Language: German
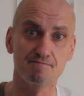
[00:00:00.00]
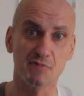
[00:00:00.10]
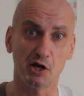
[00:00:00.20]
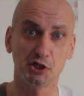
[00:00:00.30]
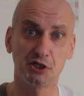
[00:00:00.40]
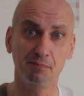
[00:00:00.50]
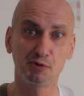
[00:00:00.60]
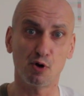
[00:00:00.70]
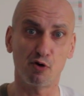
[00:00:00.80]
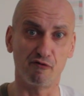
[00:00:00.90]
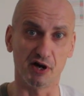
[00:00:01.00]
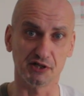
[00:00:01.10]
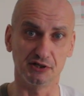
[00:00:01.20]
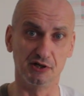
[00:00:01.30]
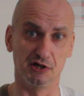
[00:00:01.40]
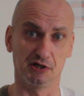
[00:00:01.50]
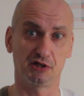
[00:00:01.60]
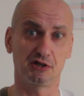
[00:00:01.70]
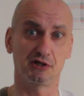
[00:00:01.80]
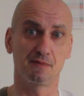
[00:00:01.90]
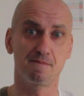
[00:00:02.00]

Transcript: Da stimmt doch was nicht.